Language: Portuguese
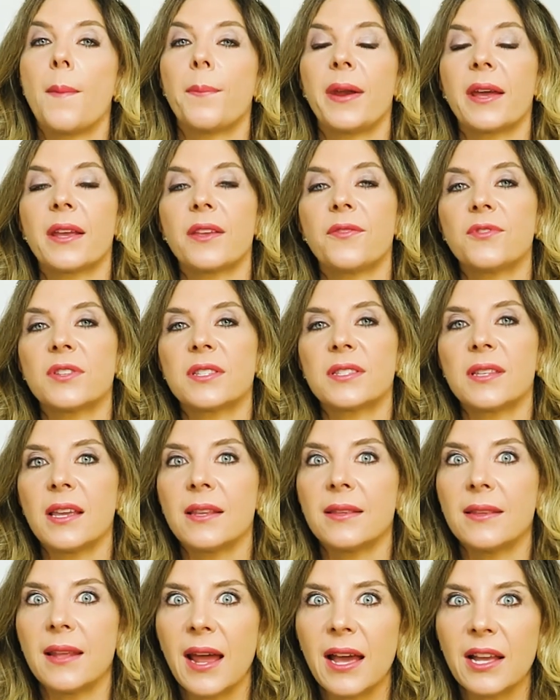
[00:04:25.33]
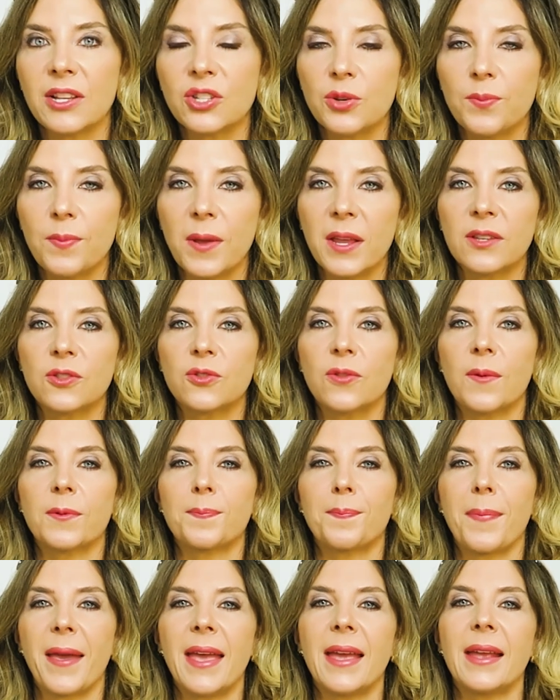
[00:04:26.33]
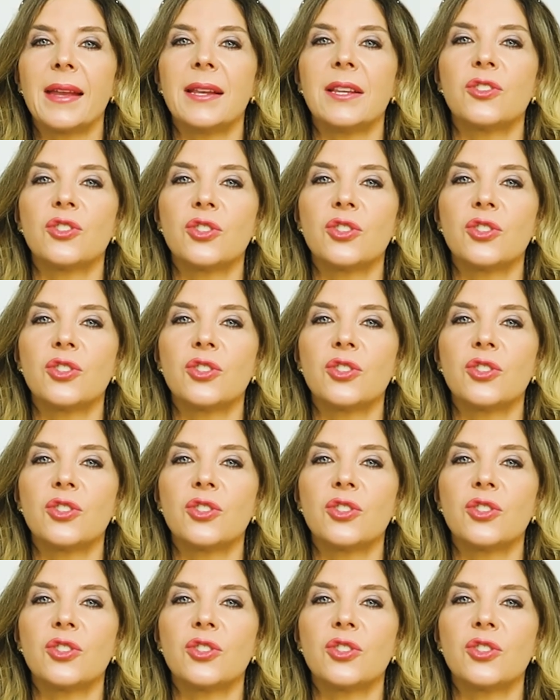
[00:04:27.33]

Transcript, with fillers: para que você hidrate bem a sua pele,